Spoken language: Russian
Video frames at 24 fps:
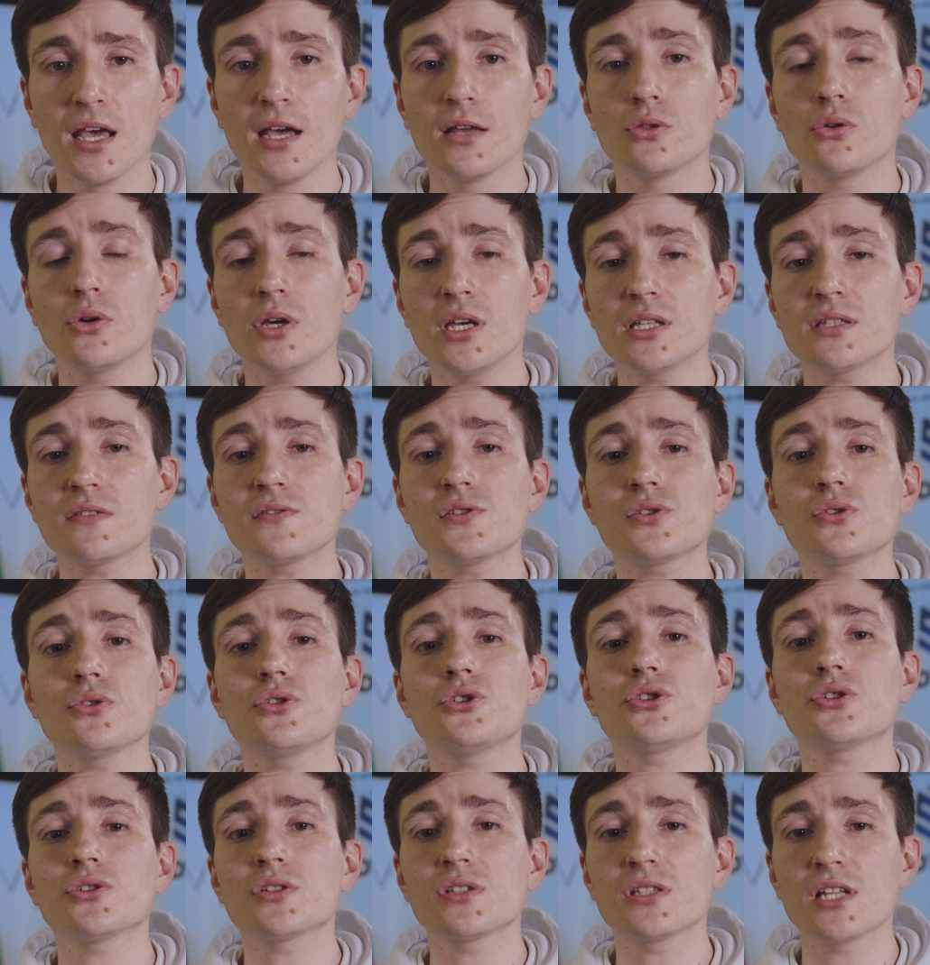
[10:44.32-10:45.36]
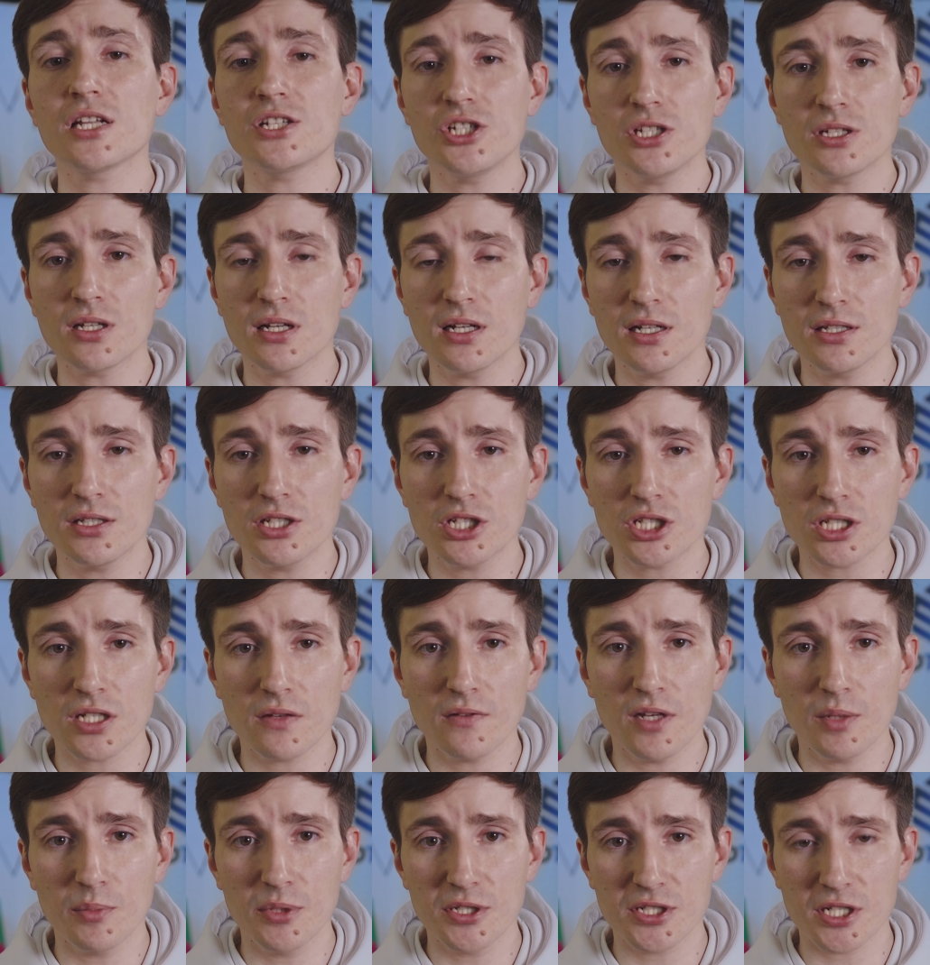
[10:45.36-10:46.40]
Но это все еще значительно
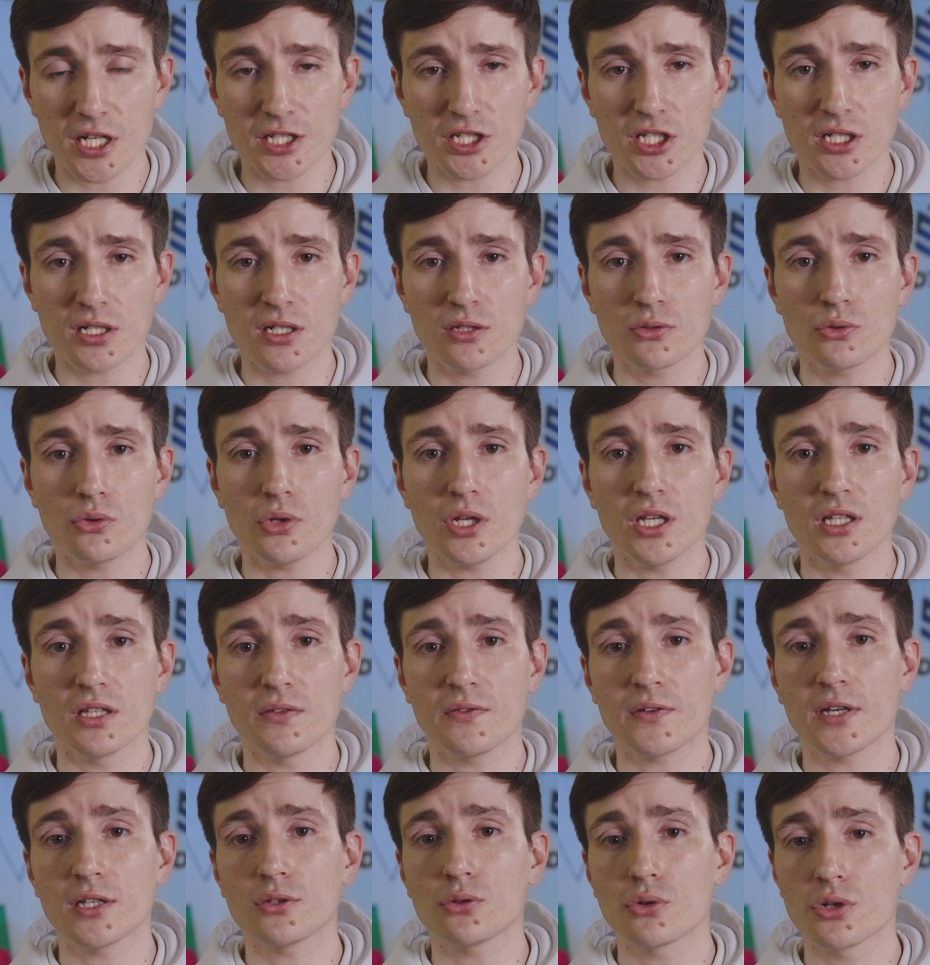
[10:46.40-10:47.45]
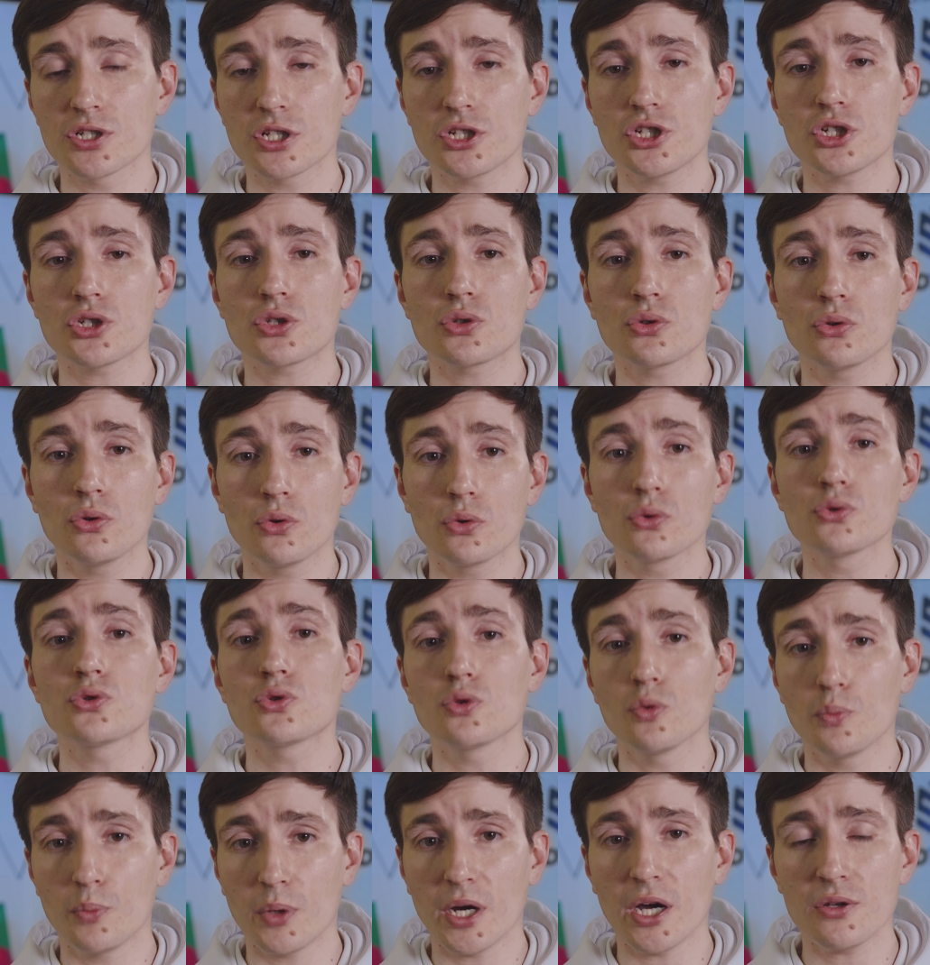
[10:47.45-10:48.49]
дешевле ближайших конкурентов, которые зачастую
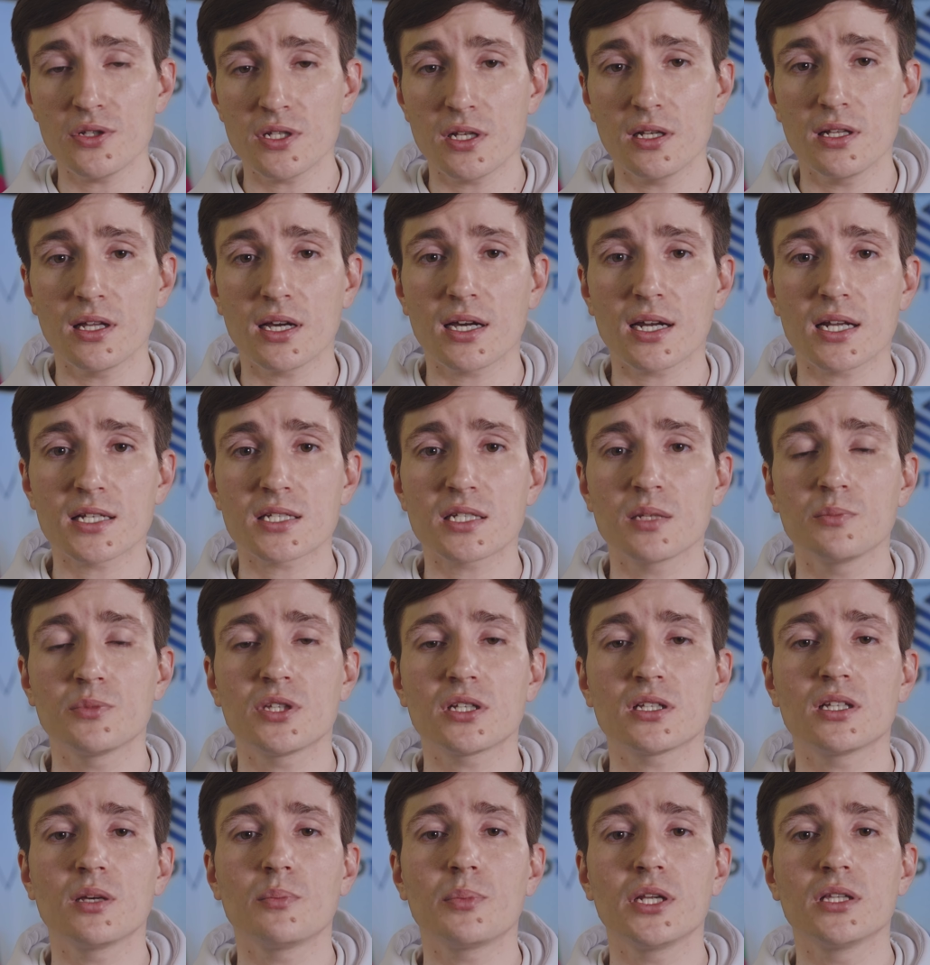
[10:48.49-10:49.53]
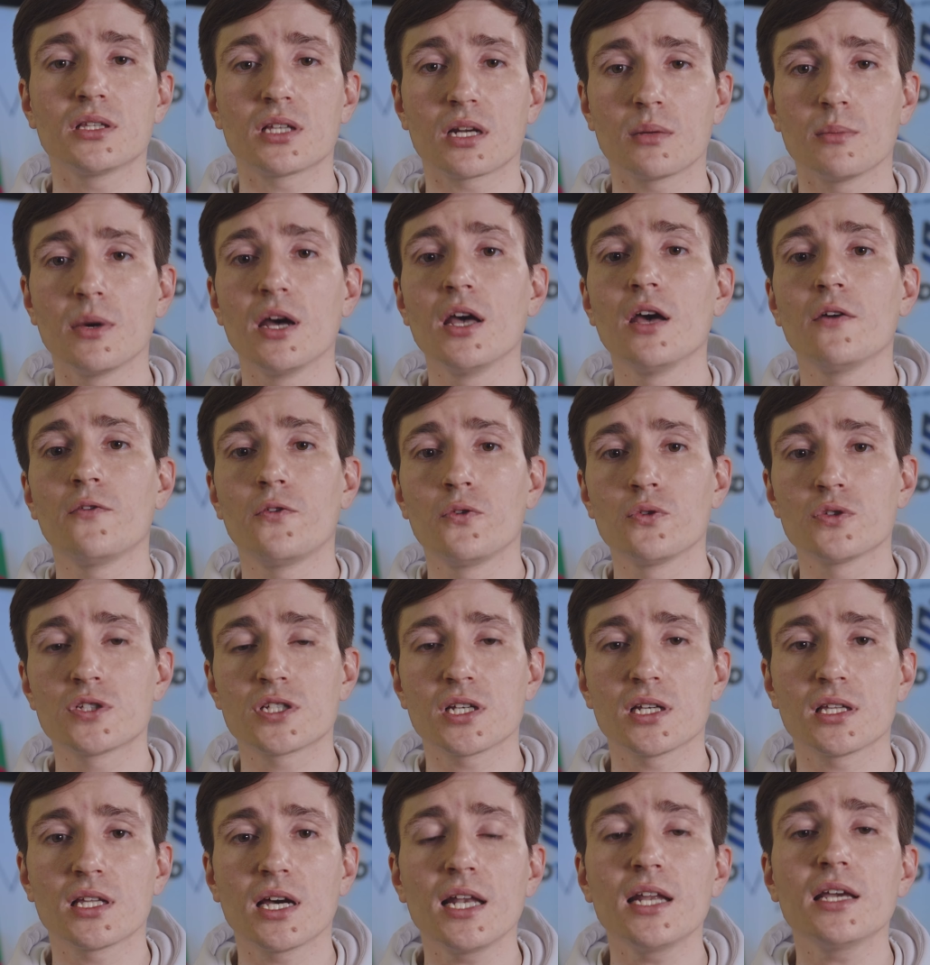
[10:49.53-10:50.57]
уступают зеленоградским 3D-принтерам в
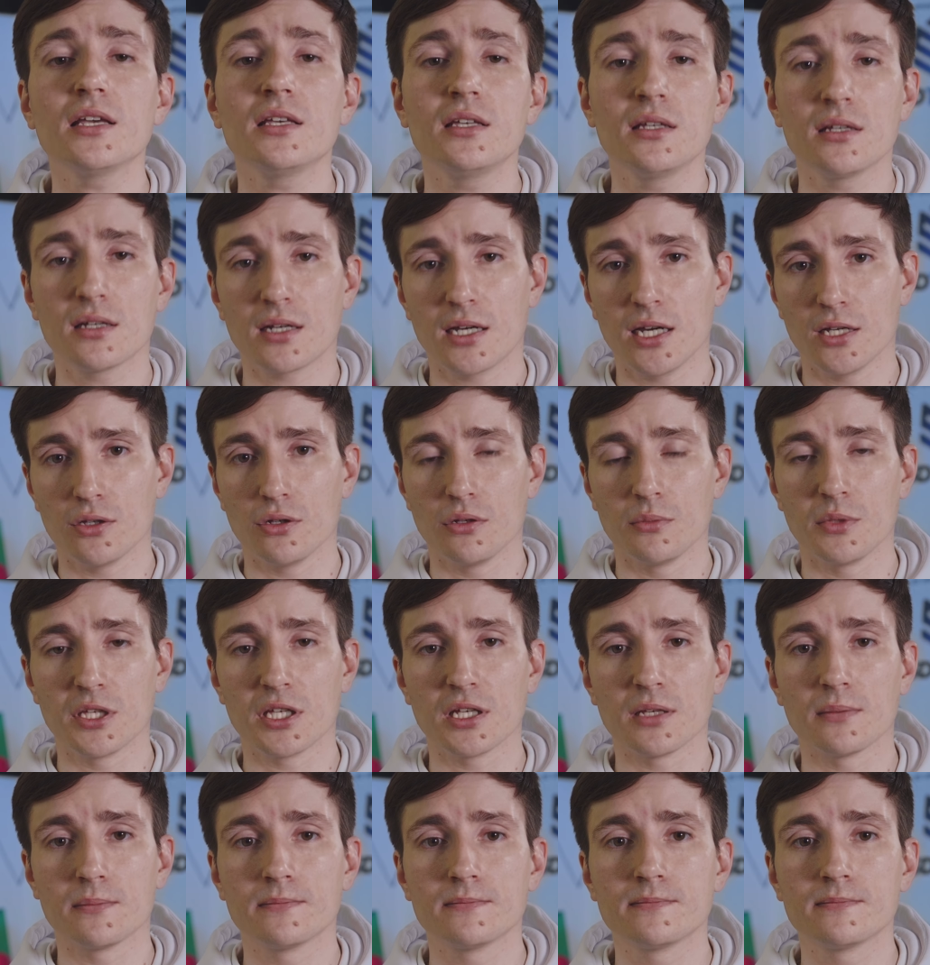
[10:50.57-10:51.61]
функционале и эргономике.